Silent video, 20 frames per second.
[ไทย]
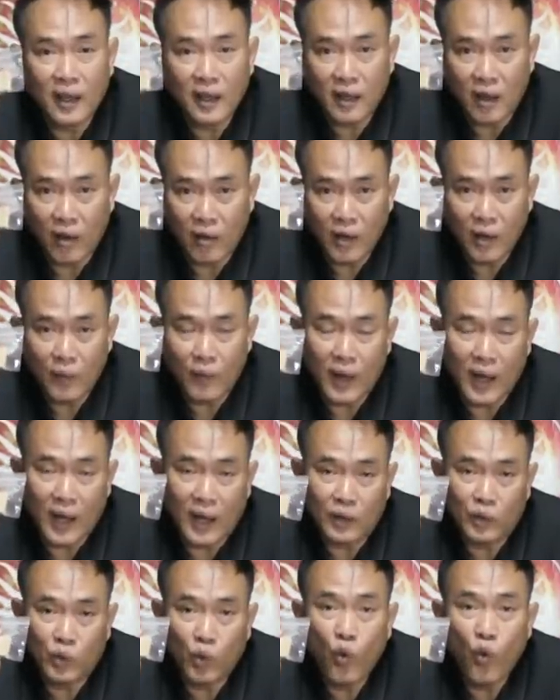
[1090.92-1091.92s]
เขาเรียกว่า
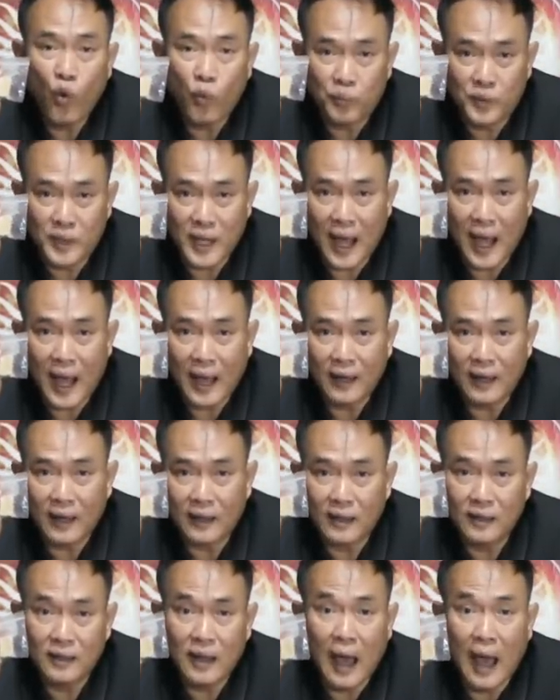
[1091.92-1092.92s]
ทูบชานอ
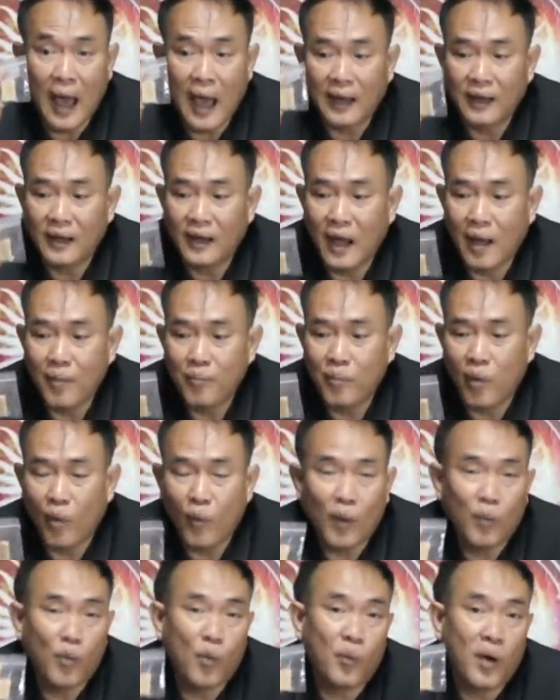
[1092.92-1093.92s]
ธิษฐานนะครับ เพราะ
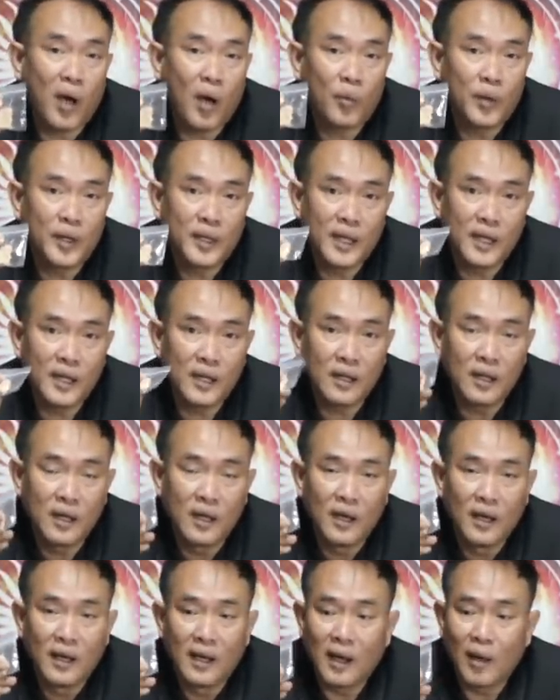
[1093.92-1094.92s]
ว่าผมเข้าพิธี
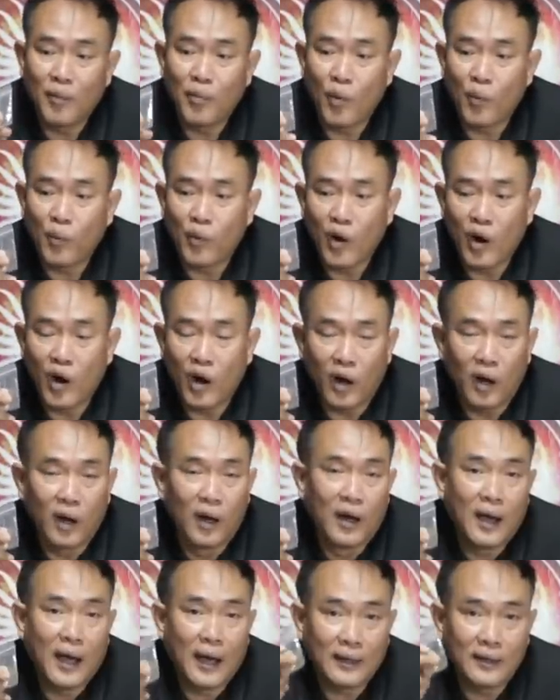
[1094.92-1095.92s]
แล้วผมก็
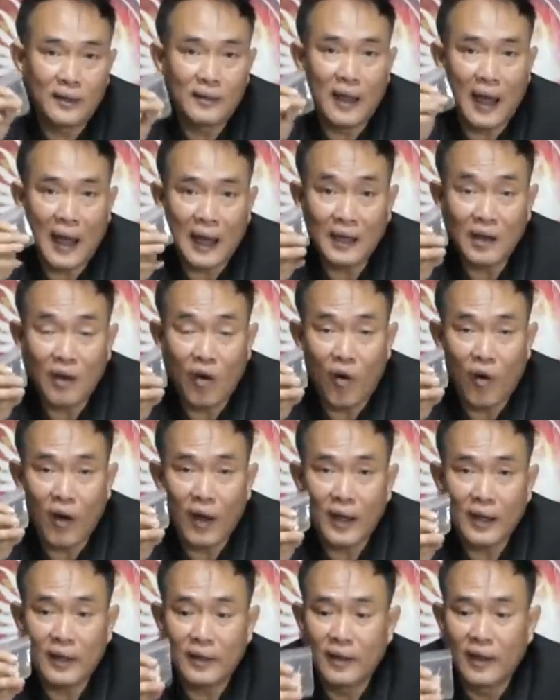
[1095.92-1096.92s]
อธิษฐานขอ
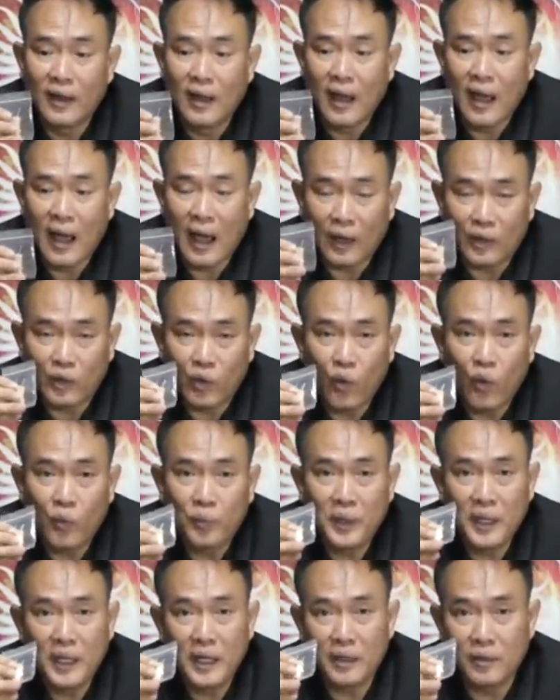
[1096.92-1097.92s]
ให้ทูบ
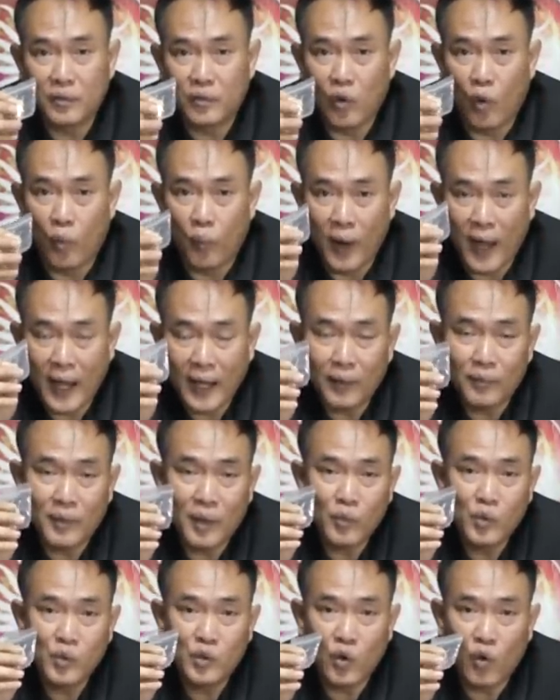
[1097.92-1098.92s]
ที่ส่งมาให้กับ
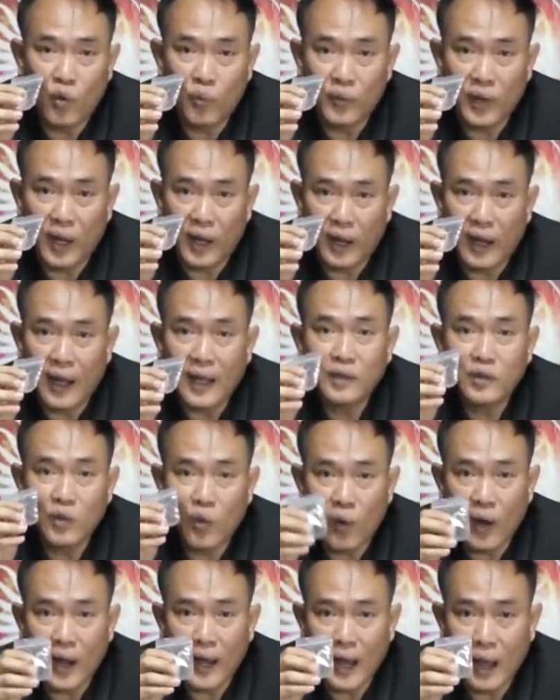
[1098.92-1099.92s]
ท่านผู้ชมเนี่ยให้โช
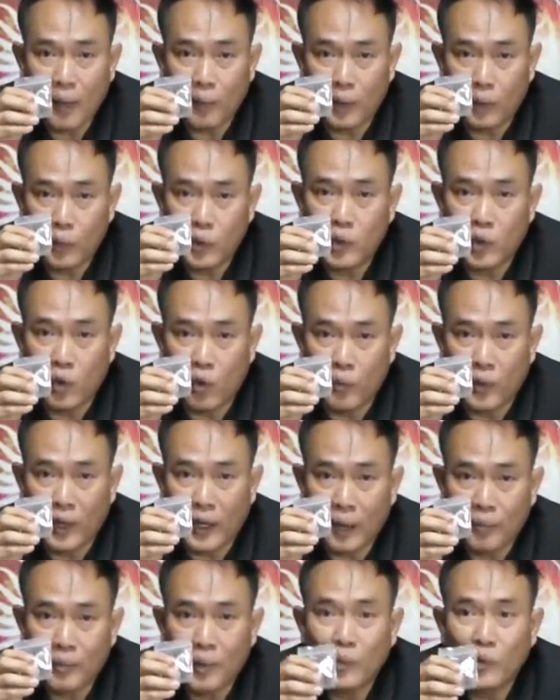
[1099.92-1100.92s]
คให้ลาบกับท่านผู้ชมนะ
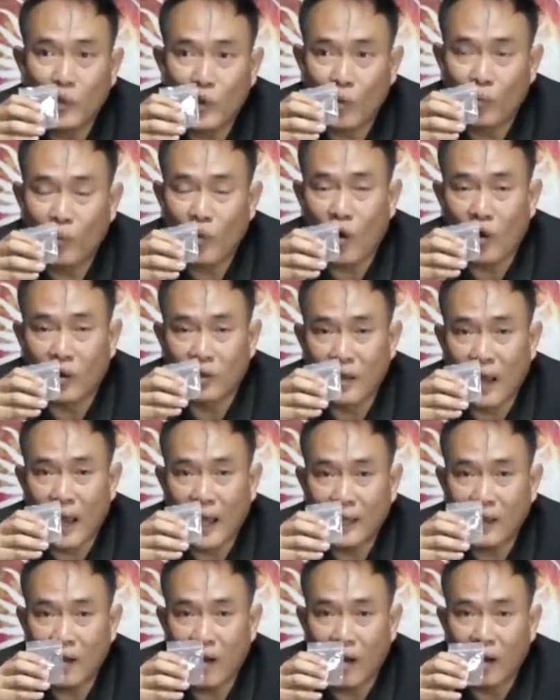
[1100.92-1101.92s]
ครับท่านผู้ชมก่อนใช้
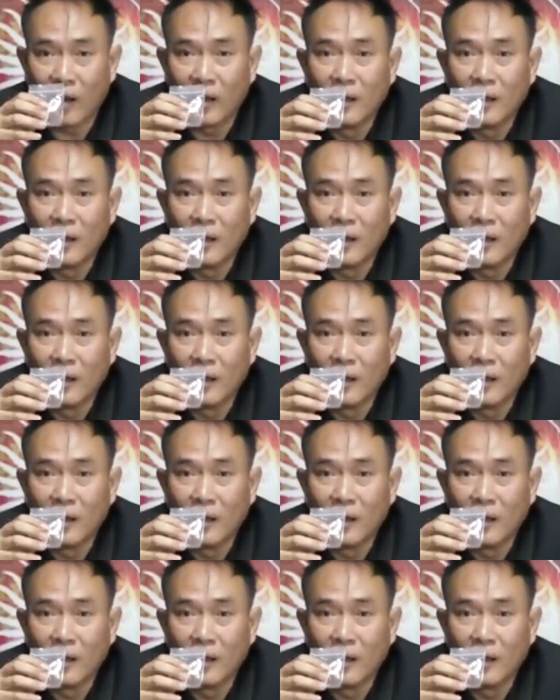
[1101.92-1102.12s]
ก็